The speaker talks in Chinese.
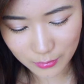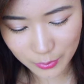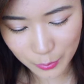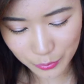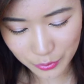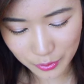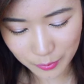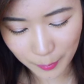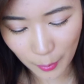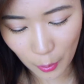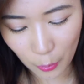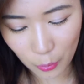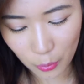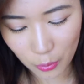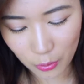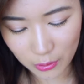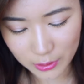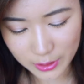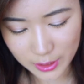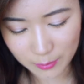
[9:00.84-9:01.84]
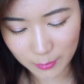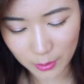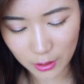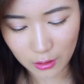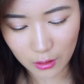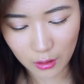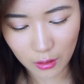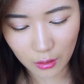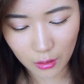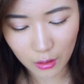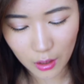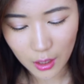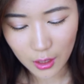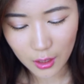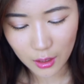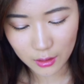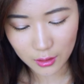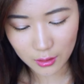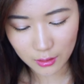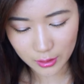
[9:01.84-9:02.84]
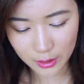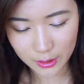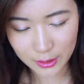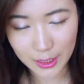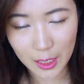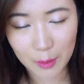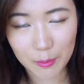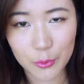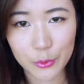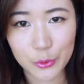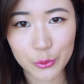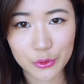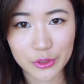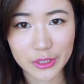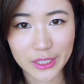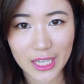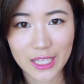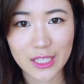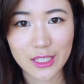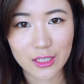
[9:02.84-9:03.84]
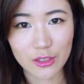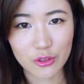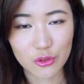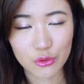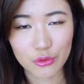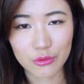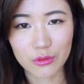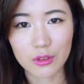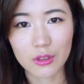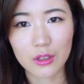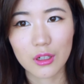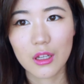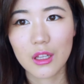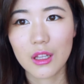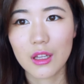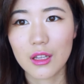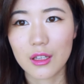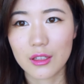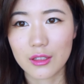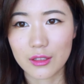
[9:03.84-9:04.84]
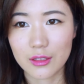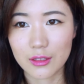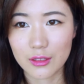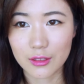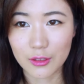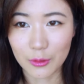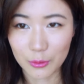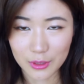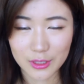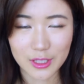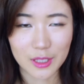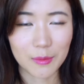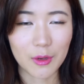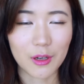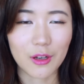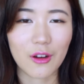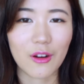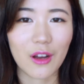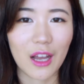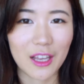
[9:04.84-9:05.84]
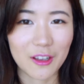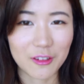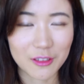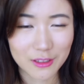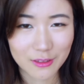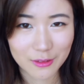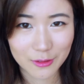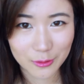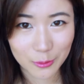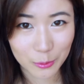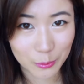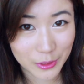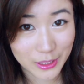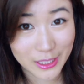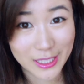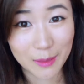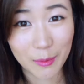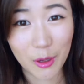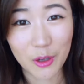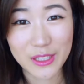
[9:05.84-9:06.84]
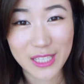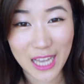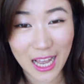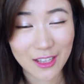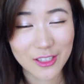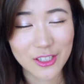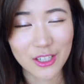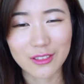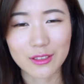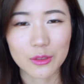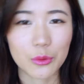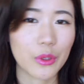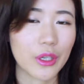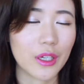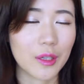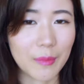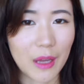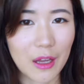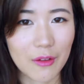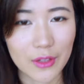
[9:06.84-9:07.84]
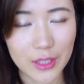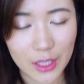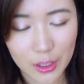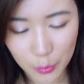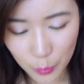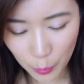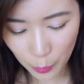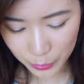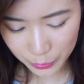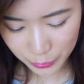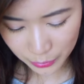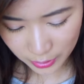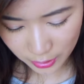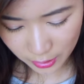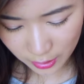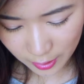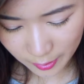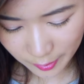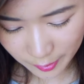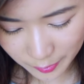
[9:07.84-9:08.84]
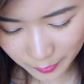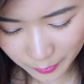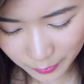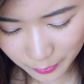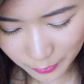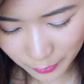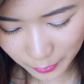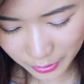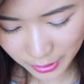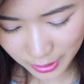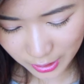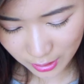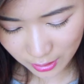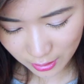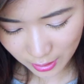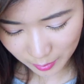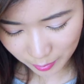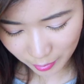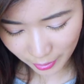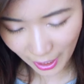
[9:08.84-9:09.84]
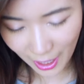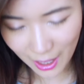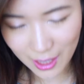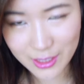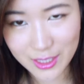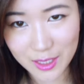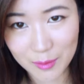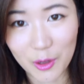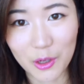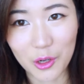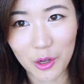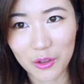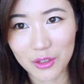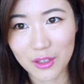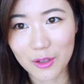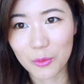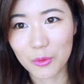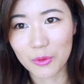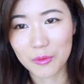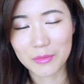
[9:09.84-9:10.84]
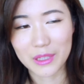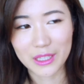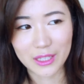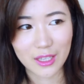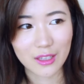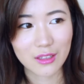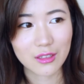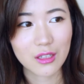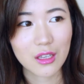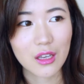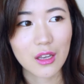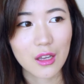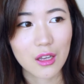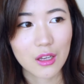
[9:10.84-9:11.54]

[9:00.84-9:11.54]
就是包括睫毛膏，呃，可能他们就是担心说，有的睫毛膏还要用睫毛夹，这样子会很麻烦。但是我觉得我是离不开睫毛膏的，我每天，